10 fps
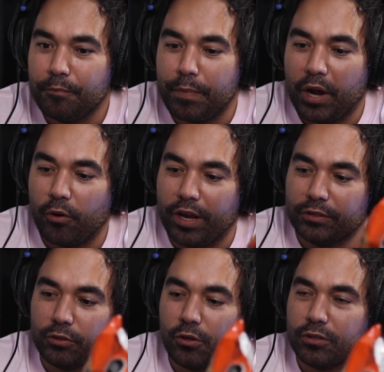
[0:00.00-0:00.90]
Pero
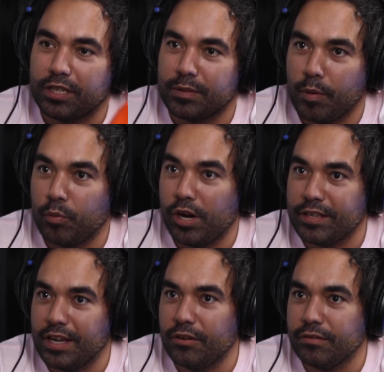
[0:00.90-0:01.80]
estos son los que se
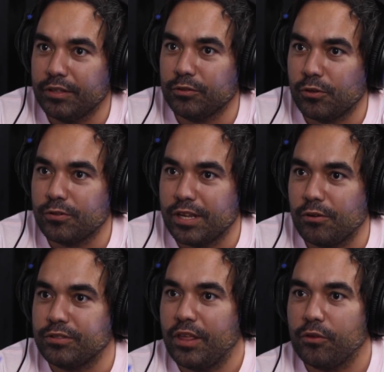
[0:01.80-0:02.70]
popularizaron. Estos son los de
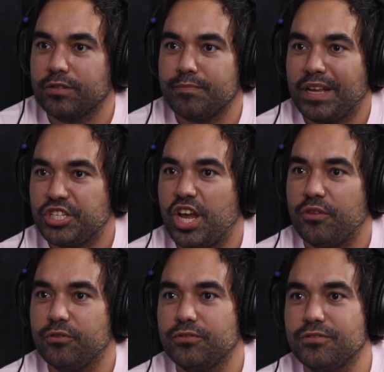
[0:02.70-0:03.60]
los dedos
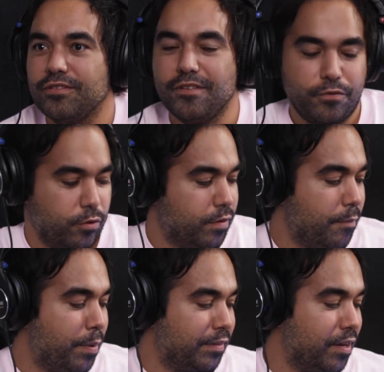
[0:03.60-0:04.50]
manchados. Sí. Entonces
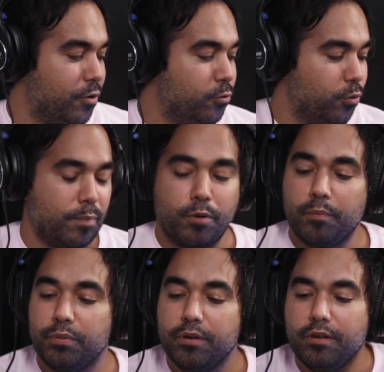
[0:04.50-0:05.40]
eran parte de la cultura pop.